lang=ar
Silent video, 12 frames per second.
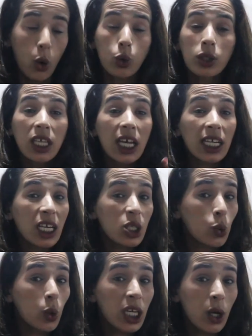والدار كانت
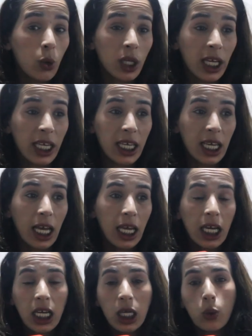زوينه ونقيه
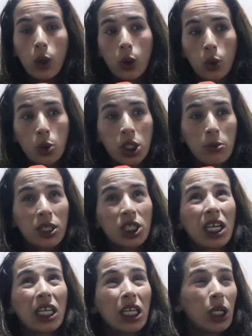غير وقعوا شي
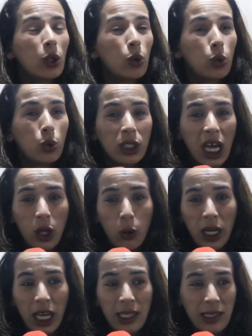مشاكل وضالوا
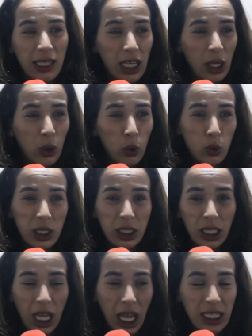بالقصدير
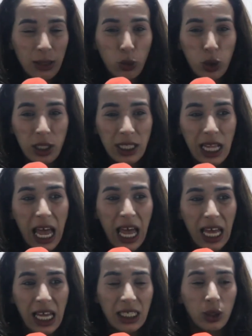وقسموا
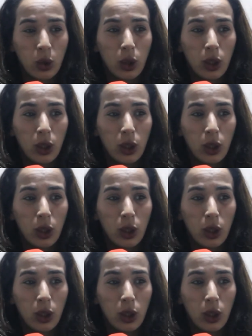السطاحات